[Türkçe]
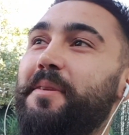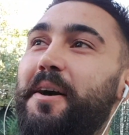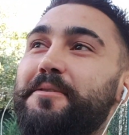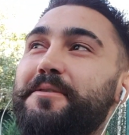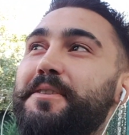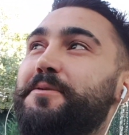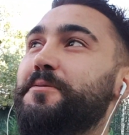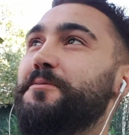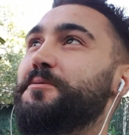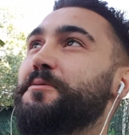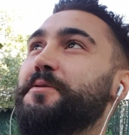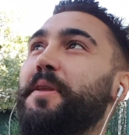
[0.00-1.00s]
daha önce hiç
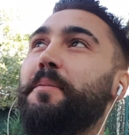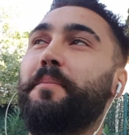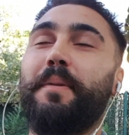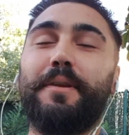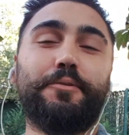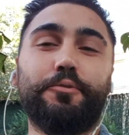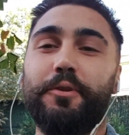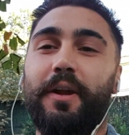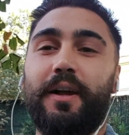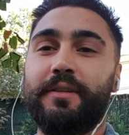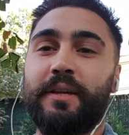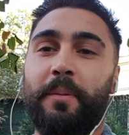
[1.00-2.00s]
3 günde 1500
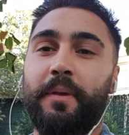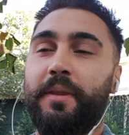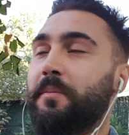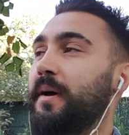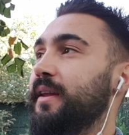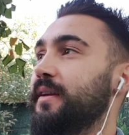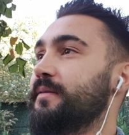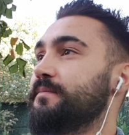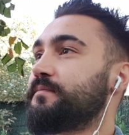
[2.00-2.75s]
lira kazanmadım yani.